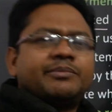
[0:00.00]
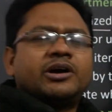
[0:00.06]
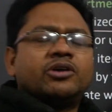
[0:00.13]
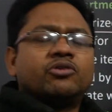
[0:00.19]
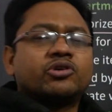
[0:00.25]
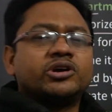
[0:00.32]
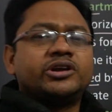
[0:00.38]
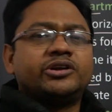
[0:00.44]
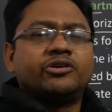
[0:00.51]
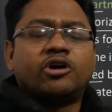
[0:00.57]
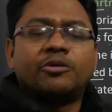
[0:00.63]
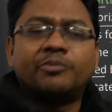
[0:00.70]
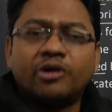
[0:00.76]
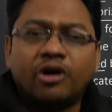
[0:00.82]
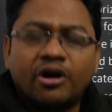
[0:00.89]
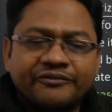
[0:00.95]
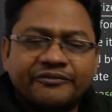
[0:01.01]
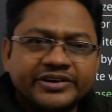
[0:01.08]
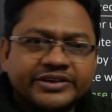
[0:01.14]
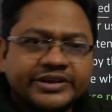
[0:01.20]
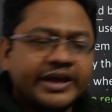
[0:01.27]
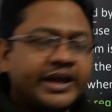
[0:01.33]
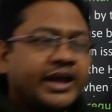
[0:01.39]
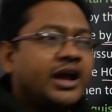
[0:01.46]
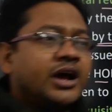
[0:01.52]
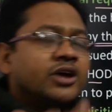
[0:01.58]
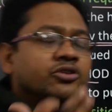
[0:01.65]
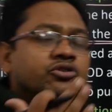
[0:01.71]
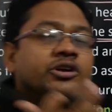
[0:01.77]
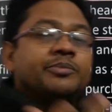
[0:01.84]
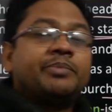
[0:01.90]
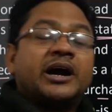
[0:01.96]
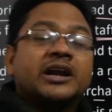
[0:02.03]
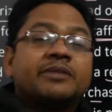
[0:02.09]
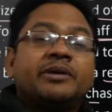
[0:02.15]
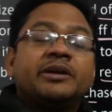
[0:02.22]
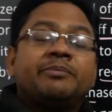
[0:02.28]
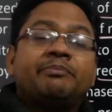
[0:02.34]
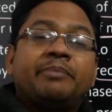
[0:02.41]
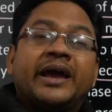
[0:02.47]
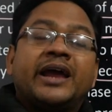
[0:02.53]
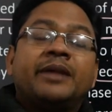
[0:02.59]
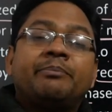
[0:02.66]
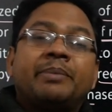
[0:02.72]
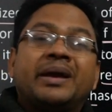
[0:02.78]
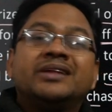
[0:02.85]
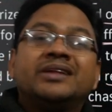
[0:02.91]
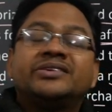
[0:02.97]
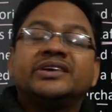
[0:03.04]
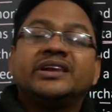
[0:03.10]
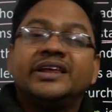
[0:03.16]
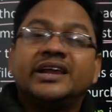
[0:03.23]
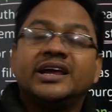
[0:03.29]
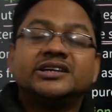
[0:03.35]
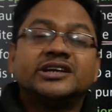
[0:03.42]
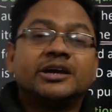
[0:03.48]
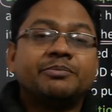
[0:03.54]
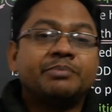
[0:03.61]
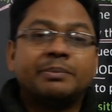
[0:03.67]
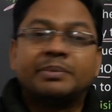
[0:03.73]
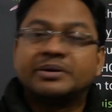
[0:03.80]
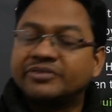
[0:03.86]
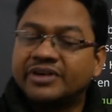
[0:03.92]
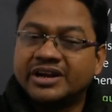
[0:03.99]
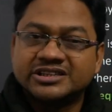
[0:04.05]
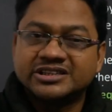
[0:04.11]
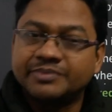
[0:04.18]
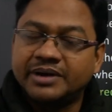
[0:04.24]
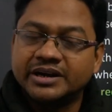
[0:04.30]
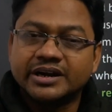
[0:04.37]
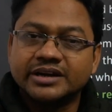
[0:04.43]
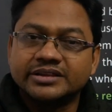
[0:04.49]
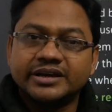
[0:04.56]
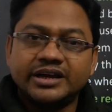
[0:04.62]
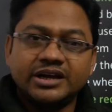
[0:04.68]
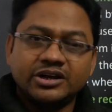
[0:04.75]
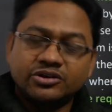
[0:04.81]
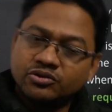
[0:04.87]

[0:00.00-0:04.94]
मान लो कोई नॉर्मल ऑफिस है तो डिपार्टमेंट पेन पेंसिल इरेजर पेपर वगैरह इस्तेमाल करता है